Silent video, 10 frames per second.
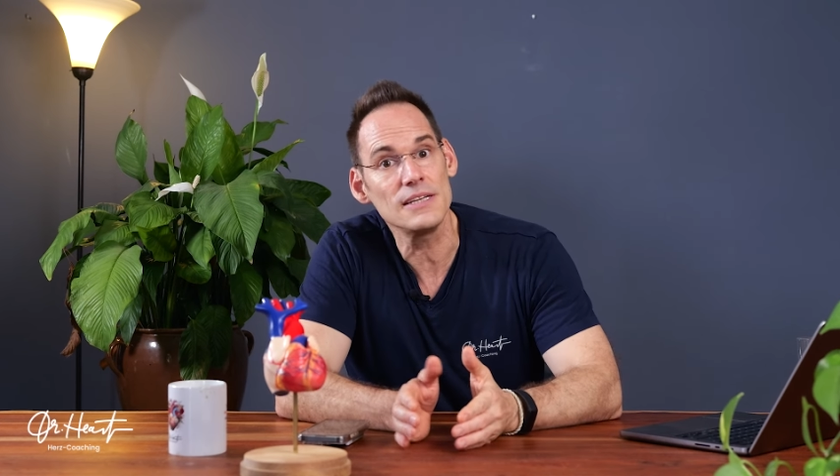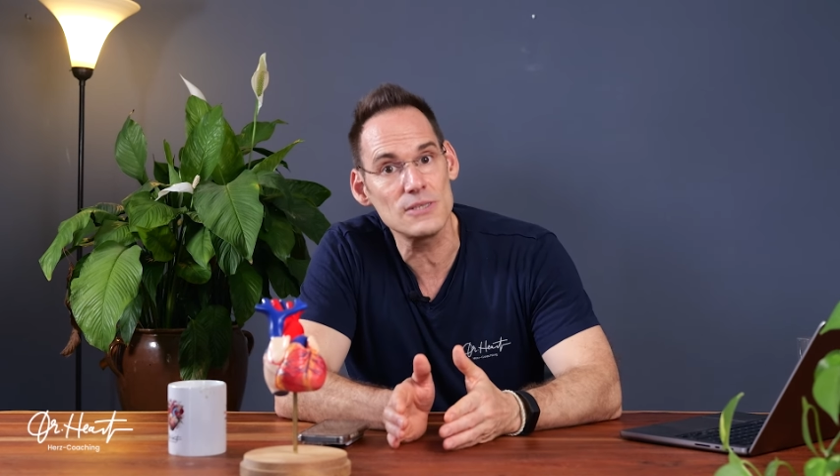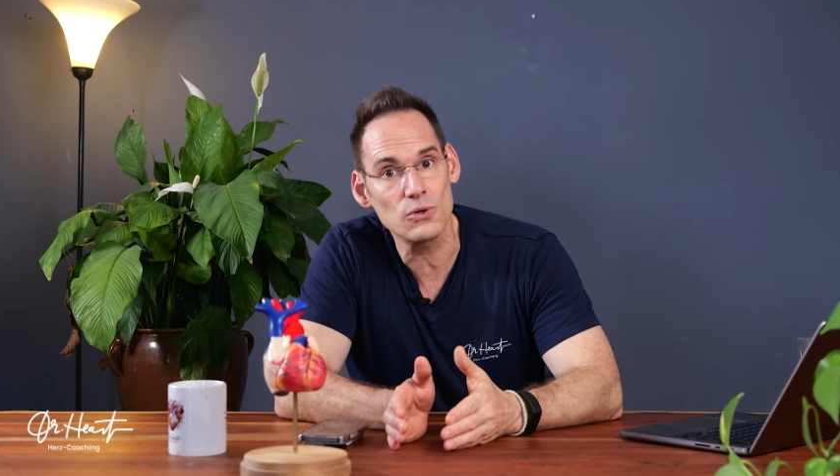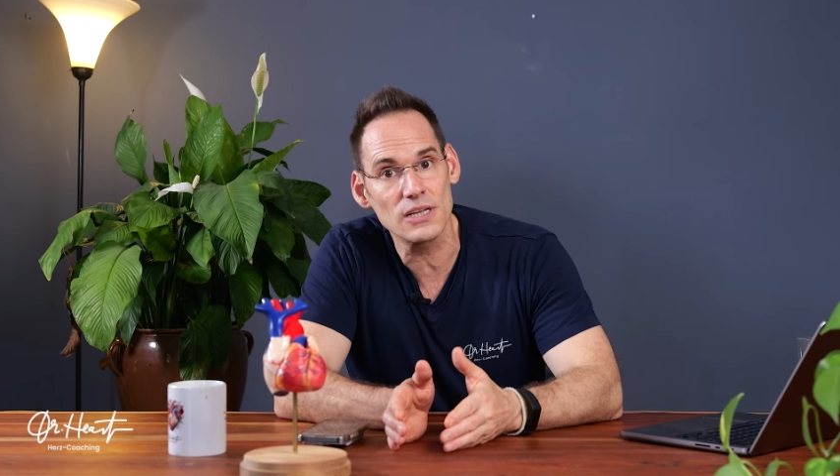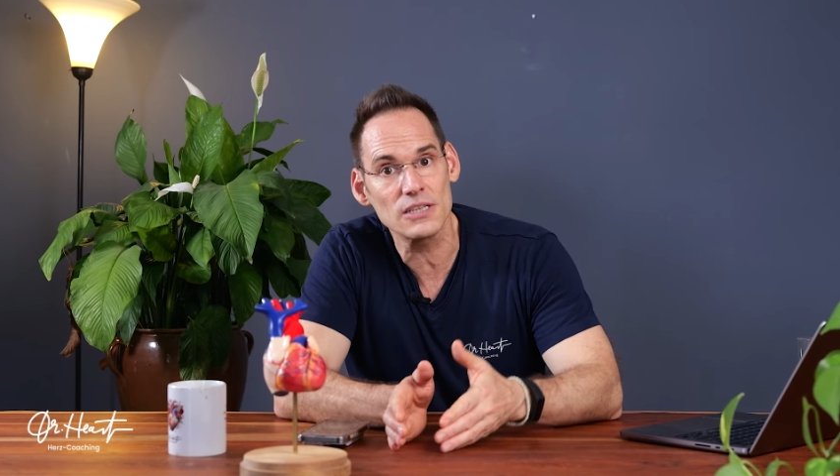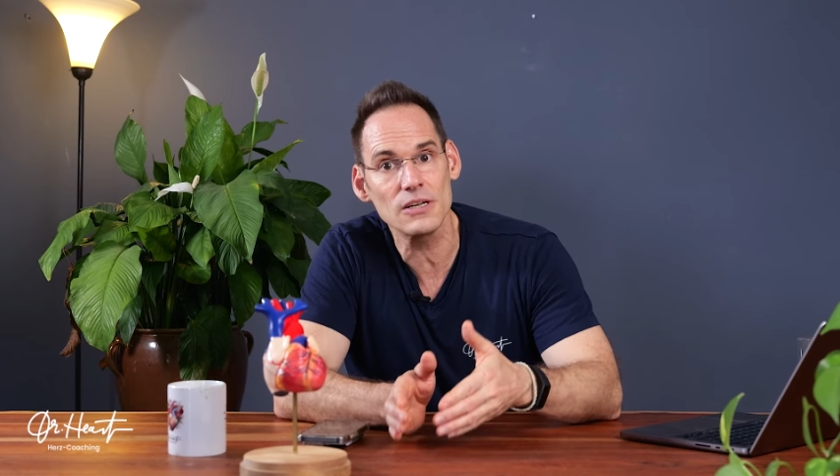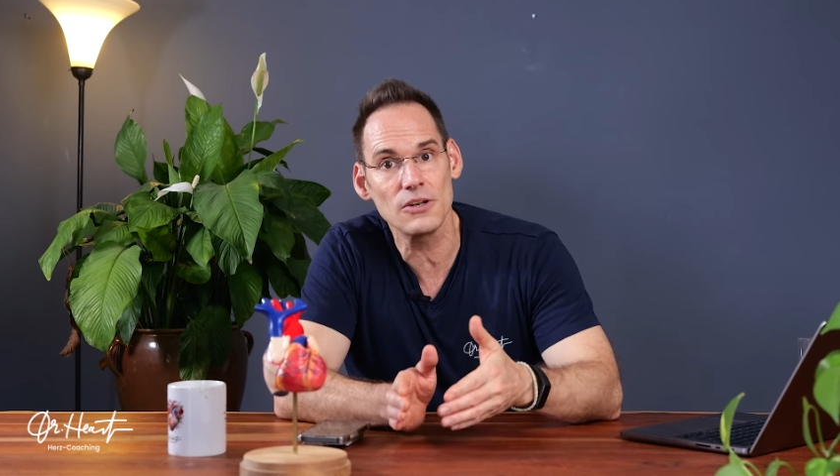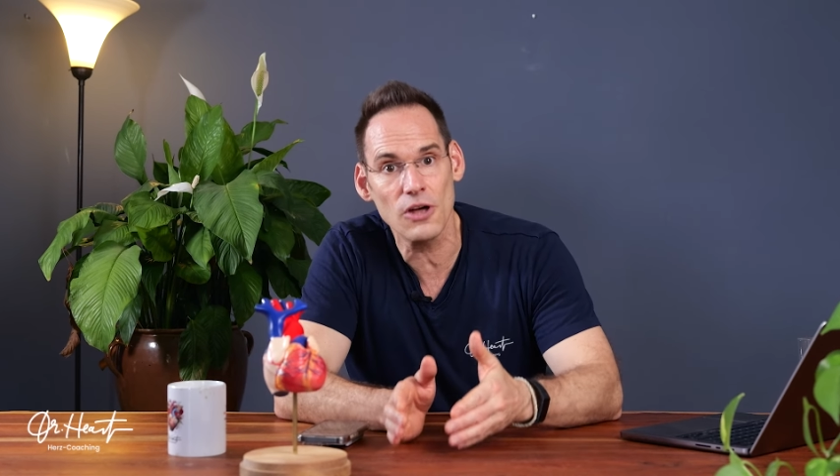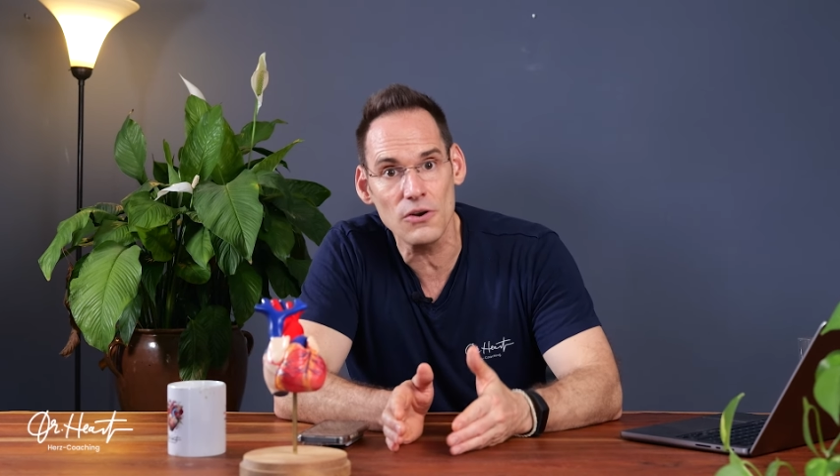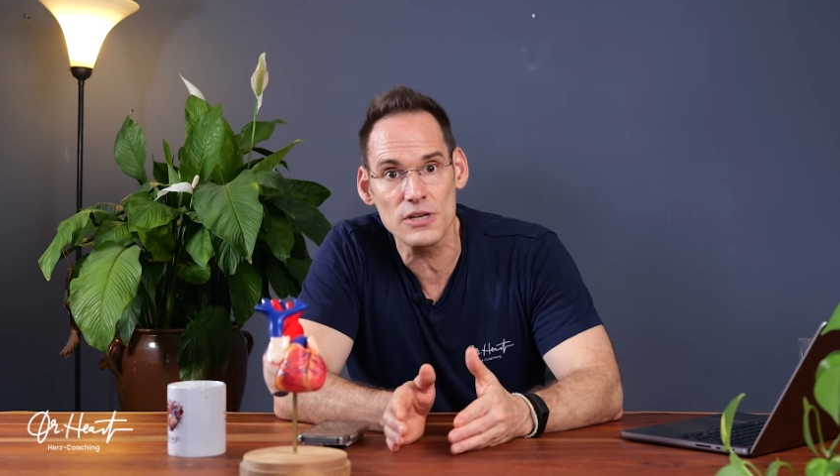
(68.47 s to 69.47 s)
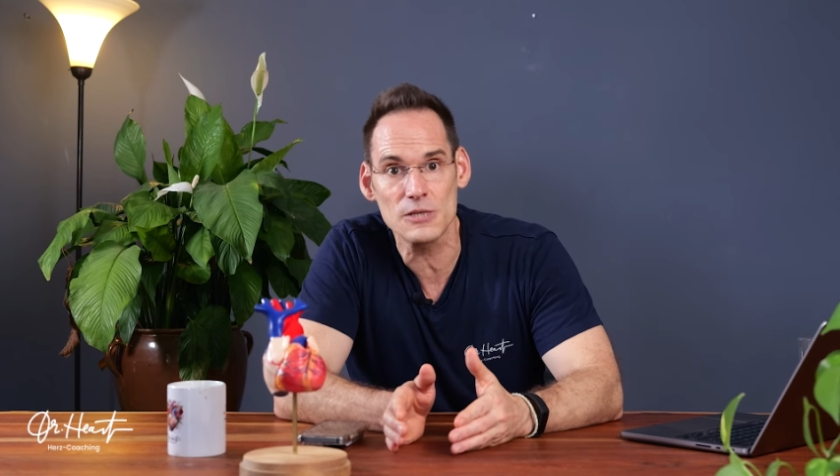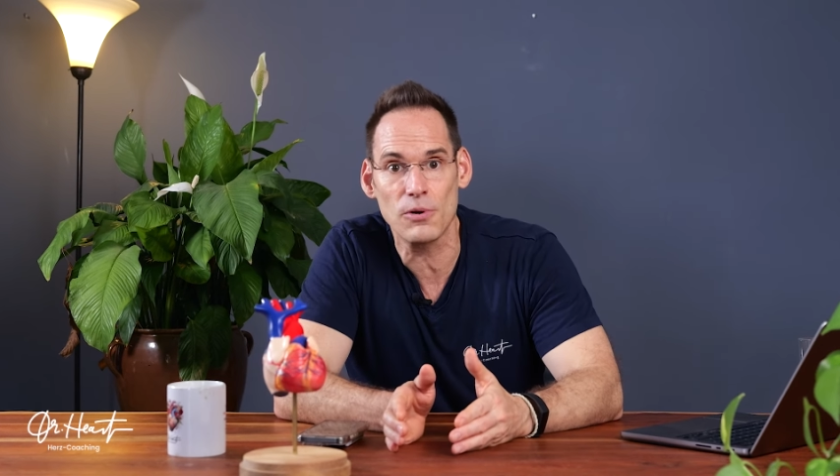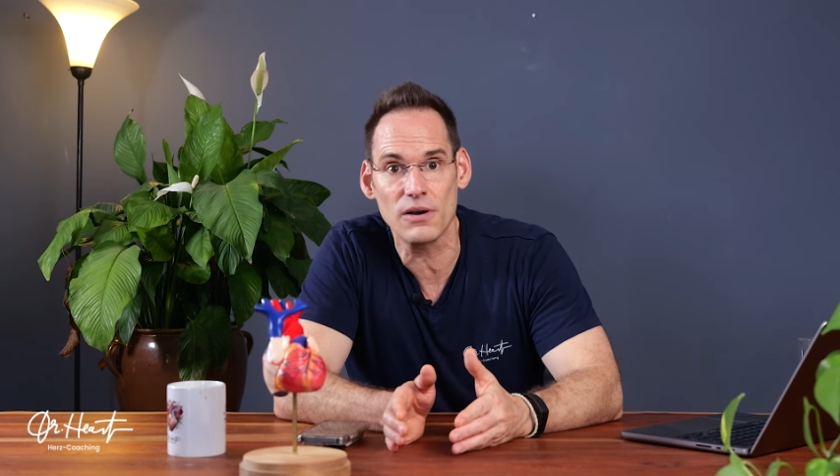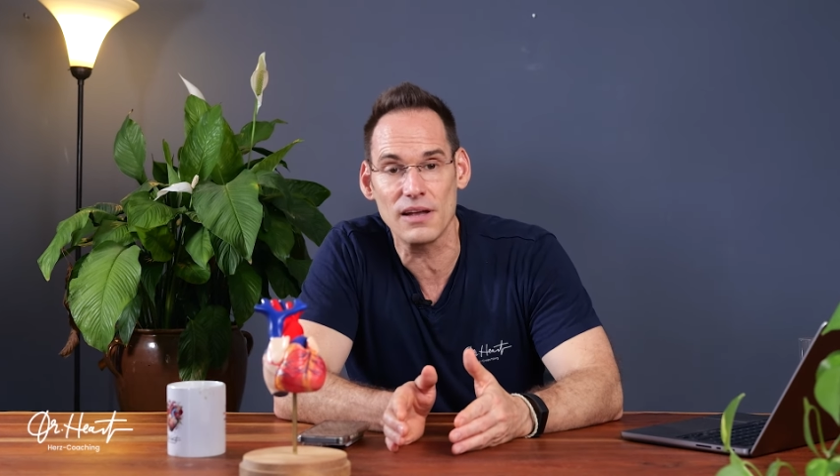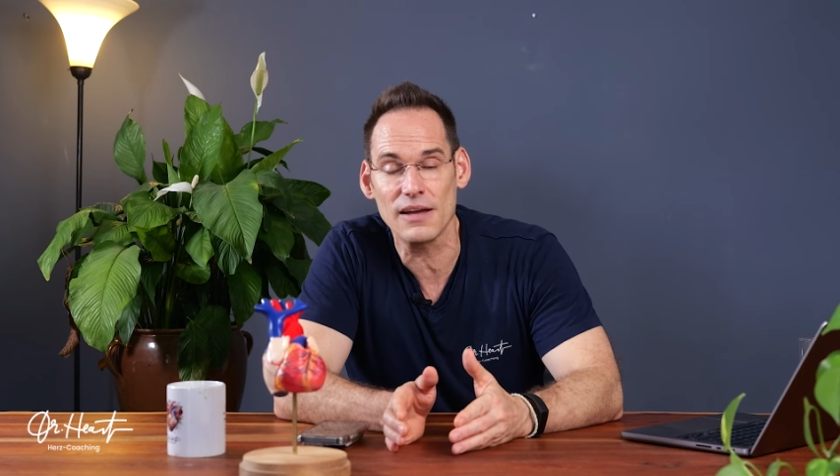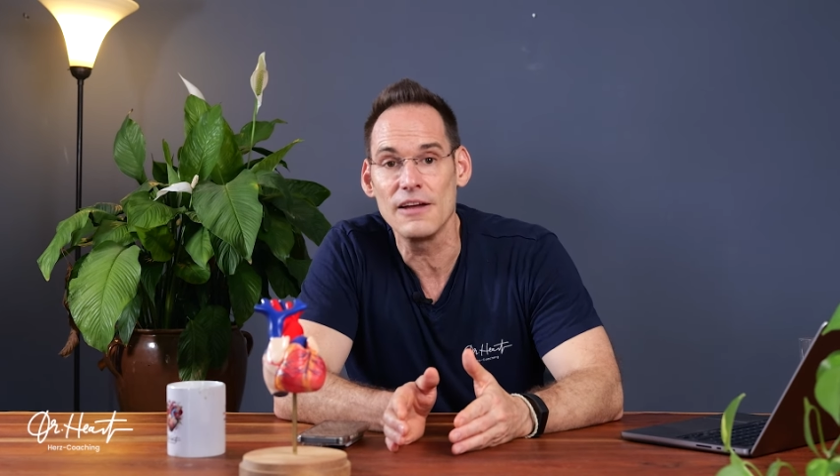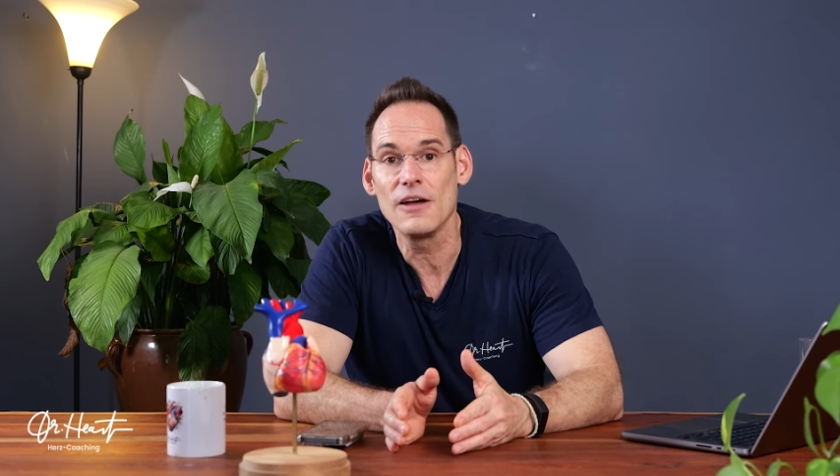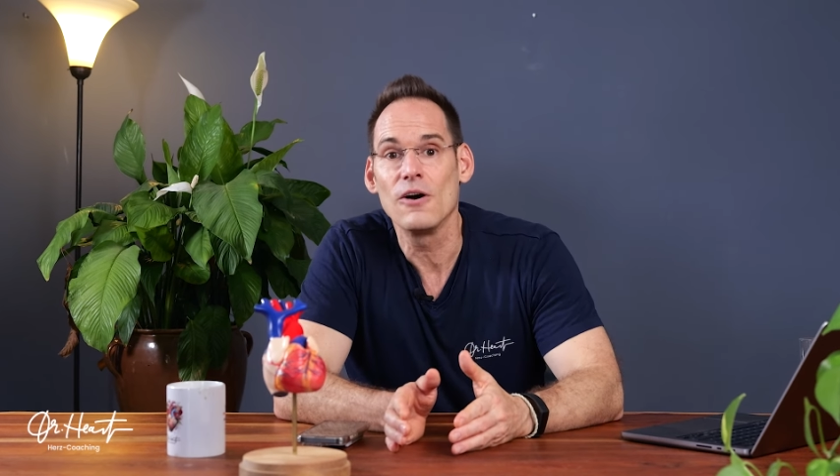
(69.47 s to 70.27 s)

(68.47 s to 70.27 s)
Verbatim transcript: die sogenannten Non-Responder.